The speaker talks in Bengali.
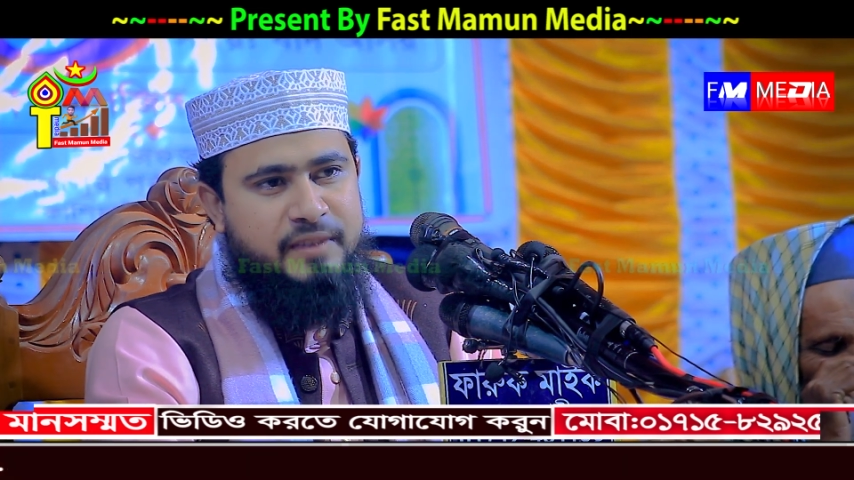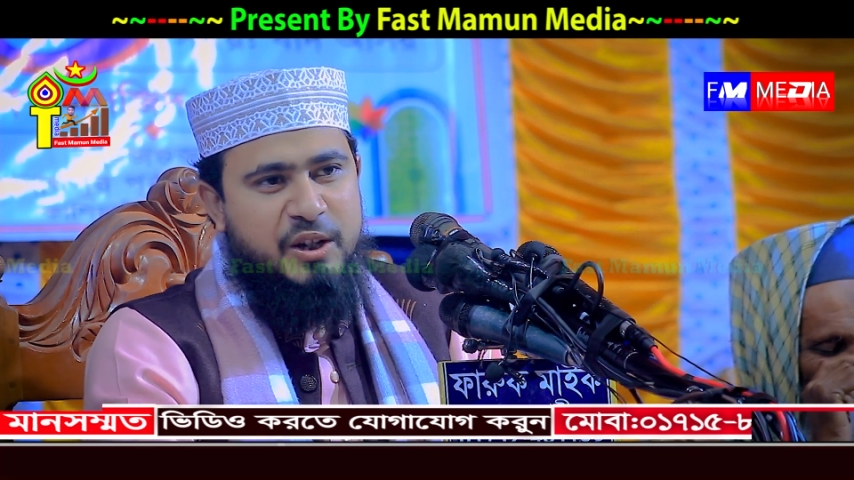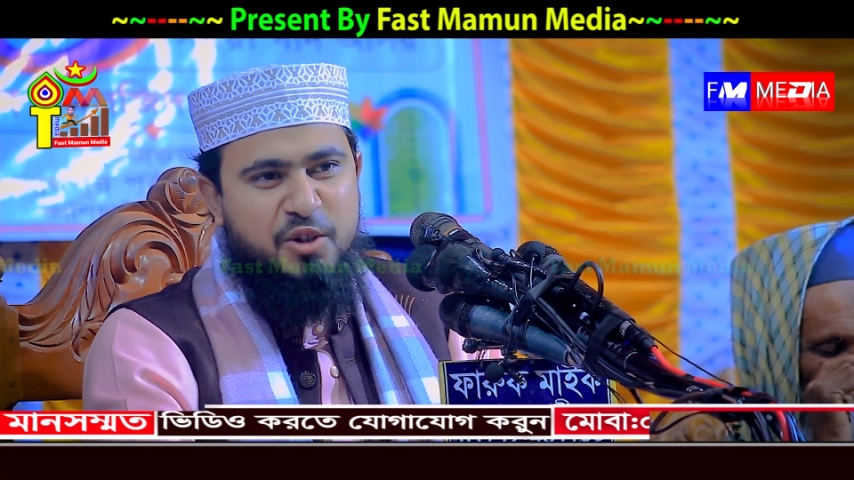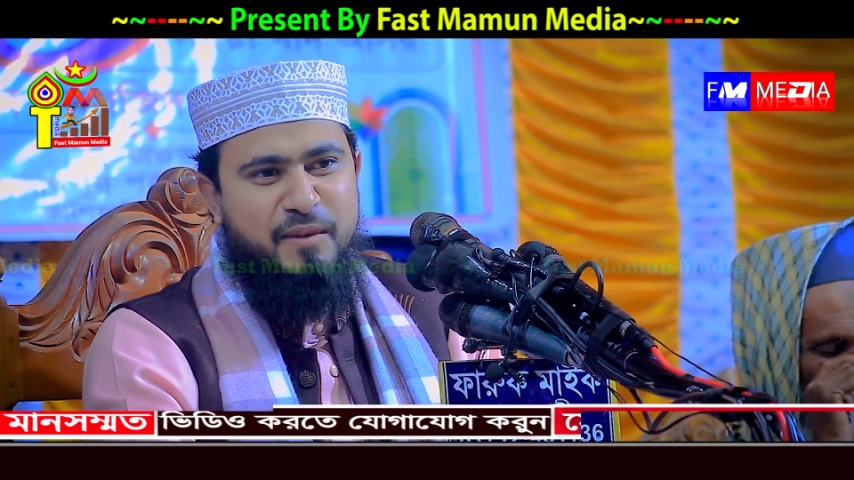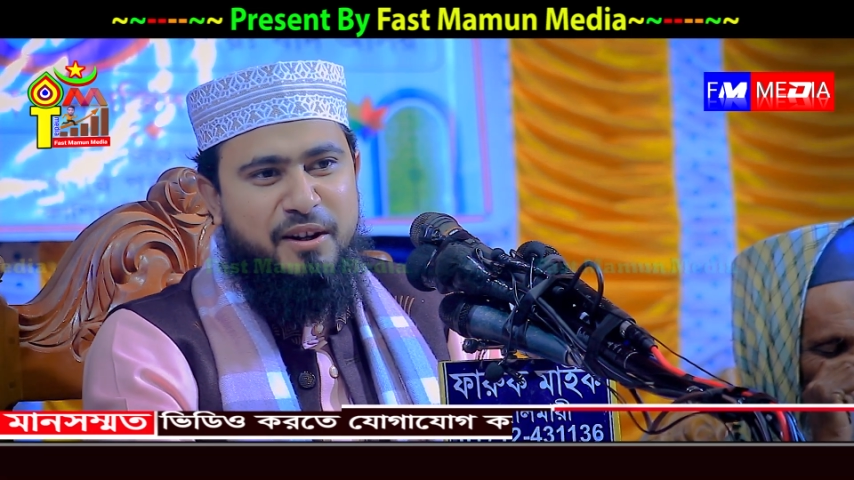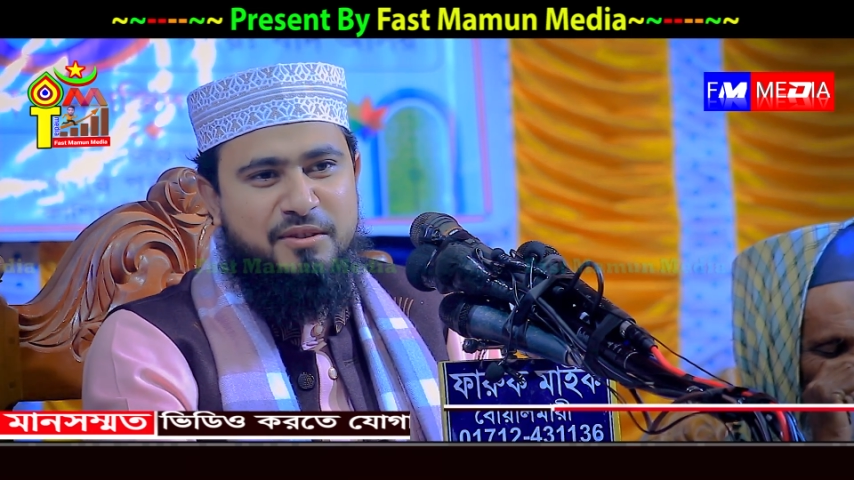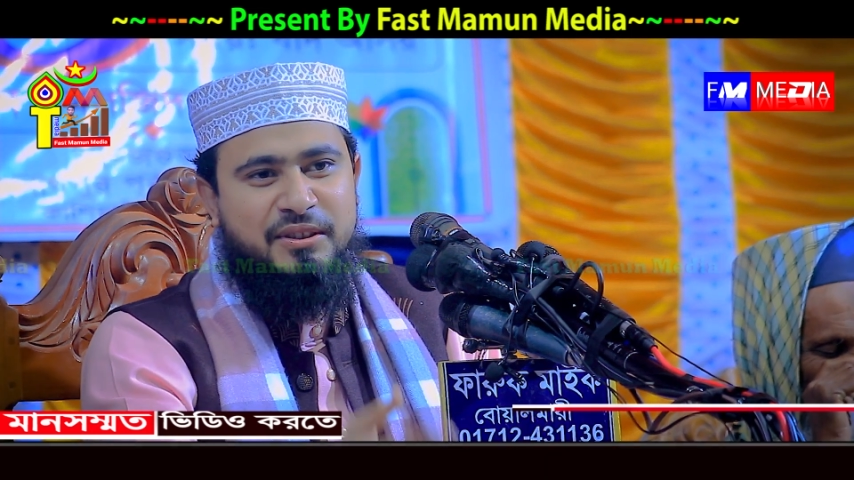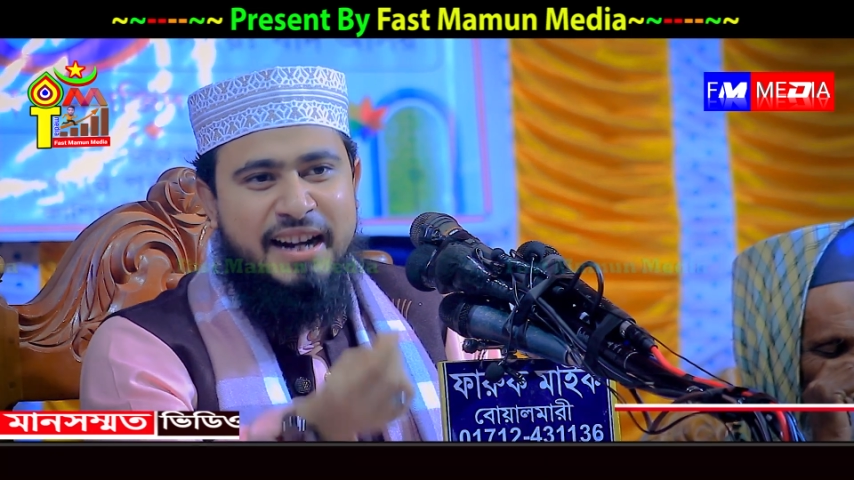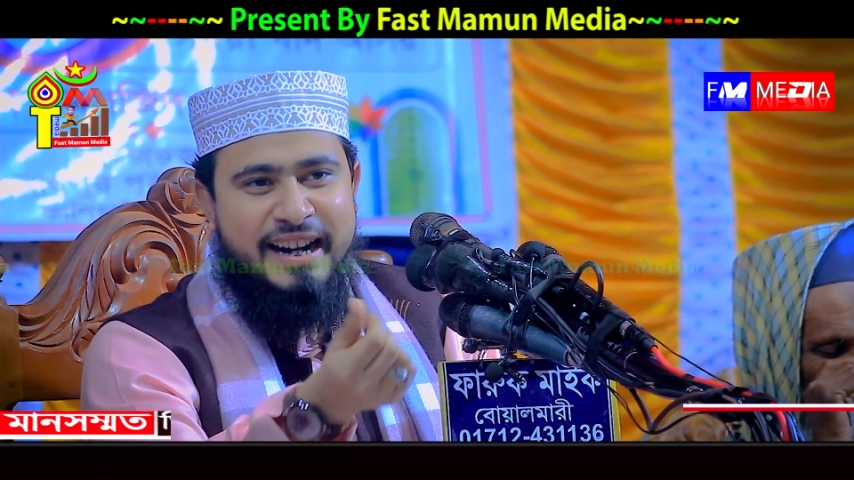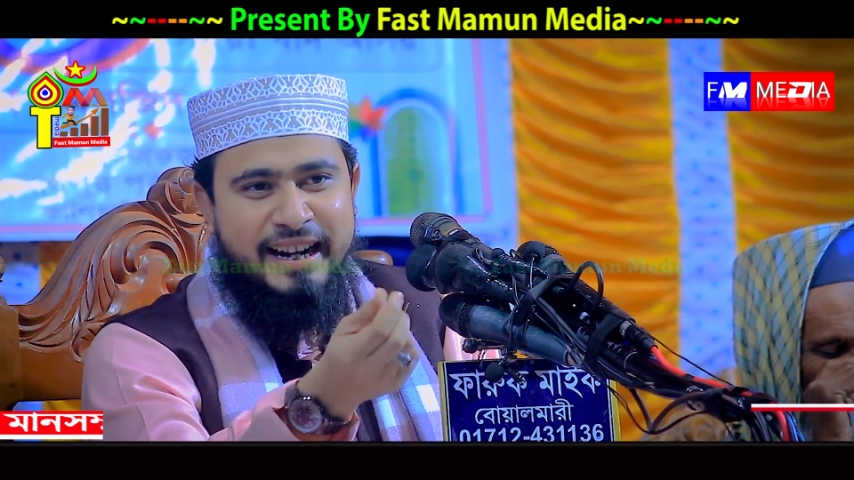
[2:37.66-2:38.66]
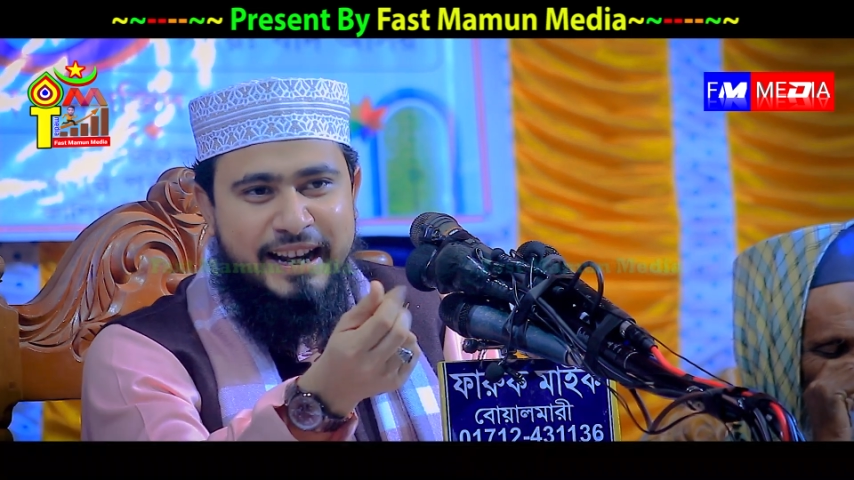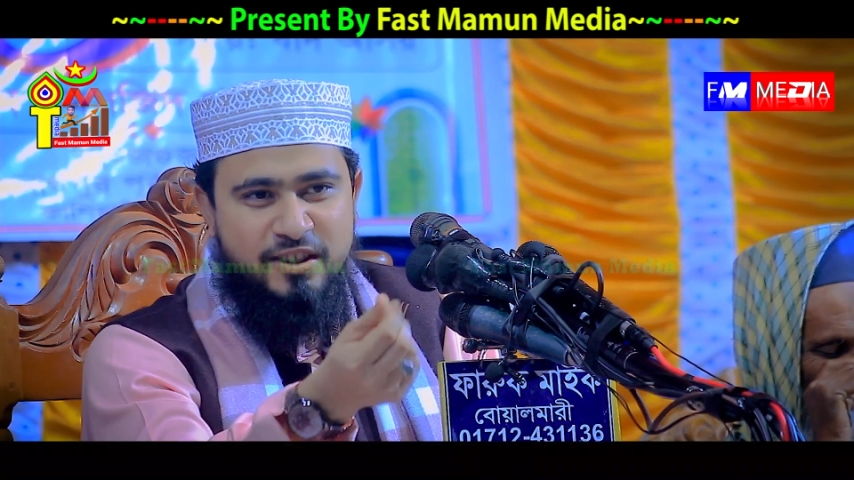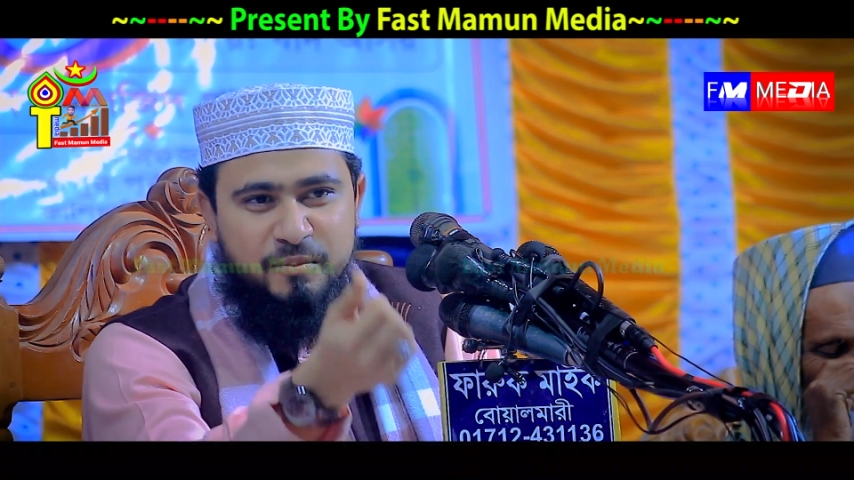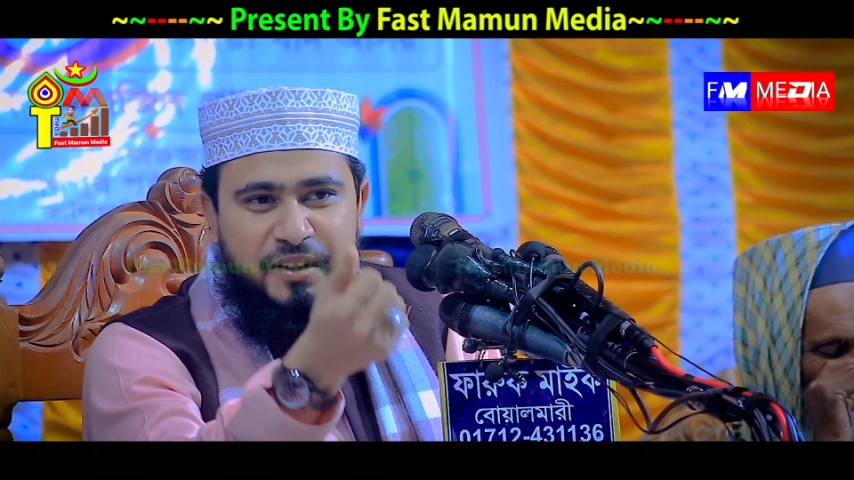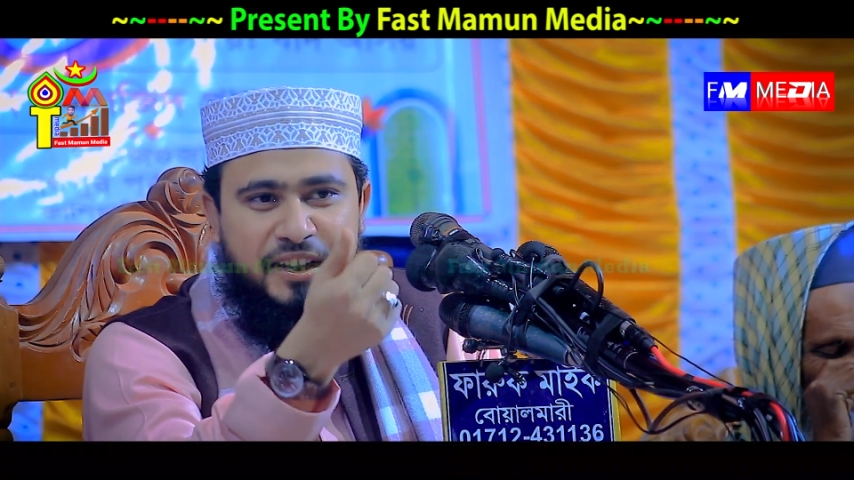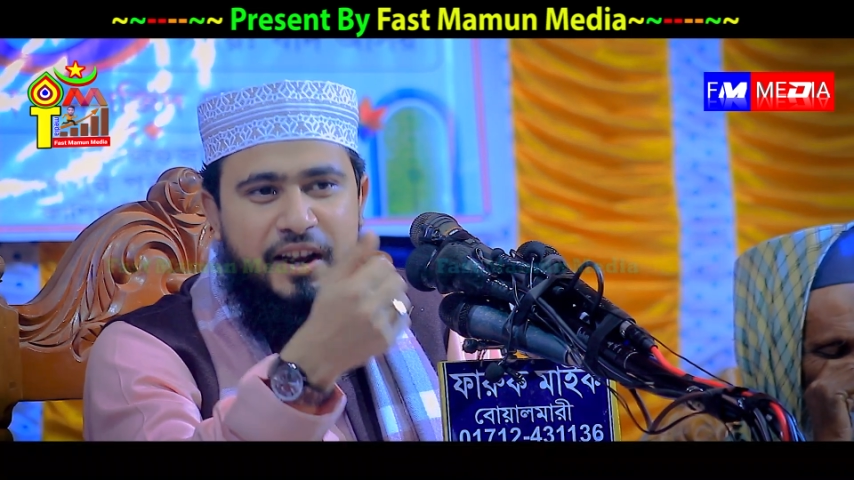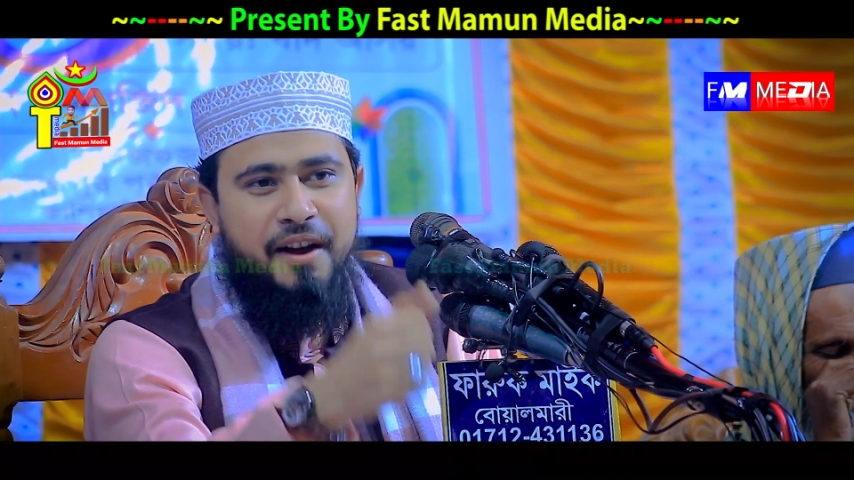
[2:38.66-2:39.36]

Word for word: কিছু মানুষ তো টাকার কাছেও বিক্রি